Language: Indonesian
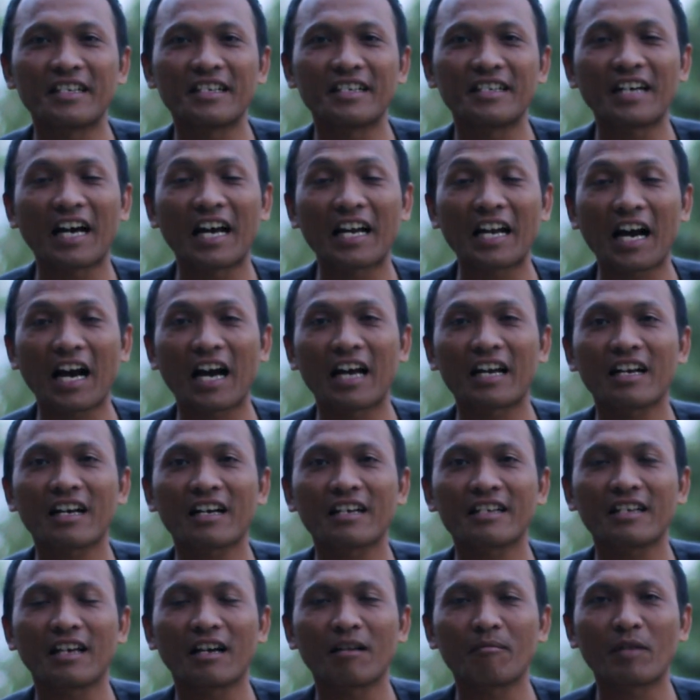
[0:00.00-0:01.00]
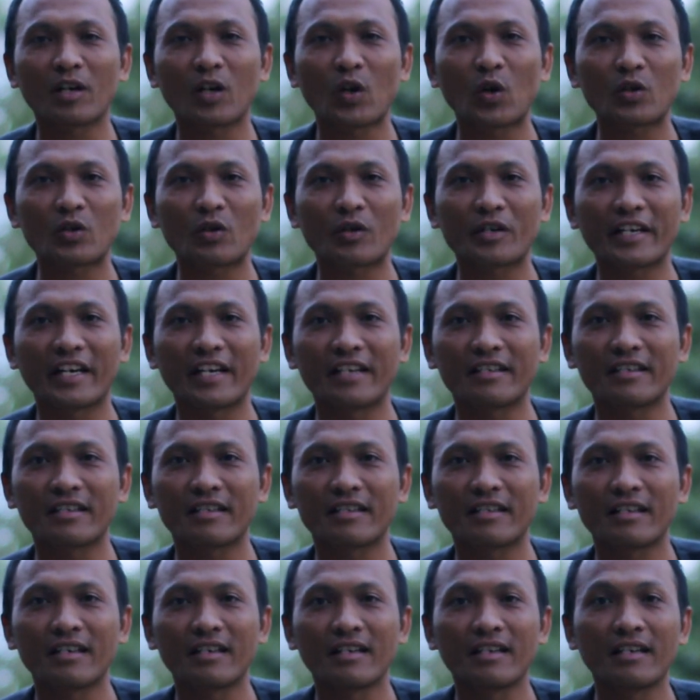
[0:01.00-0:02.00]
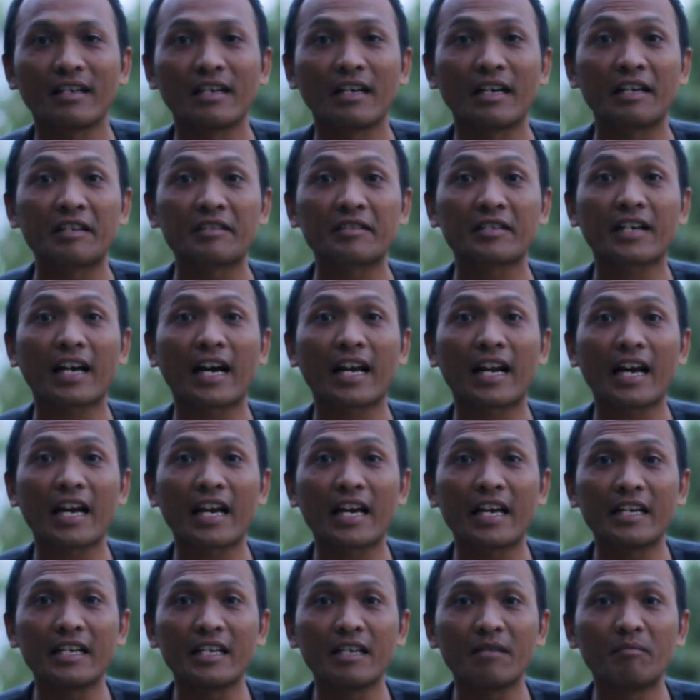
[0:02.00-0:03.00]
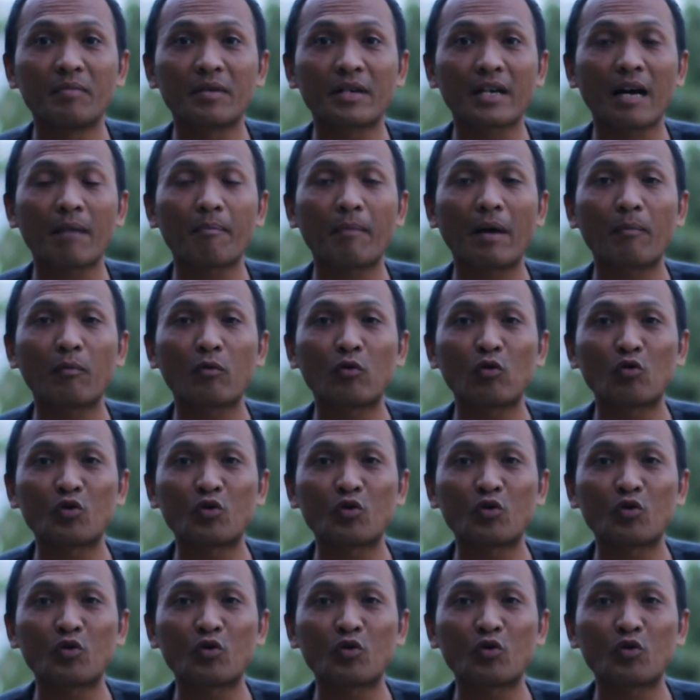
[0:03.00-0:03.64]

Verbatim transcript: eh, anak-anak yang menonton gadget. Sekarang ini berapapun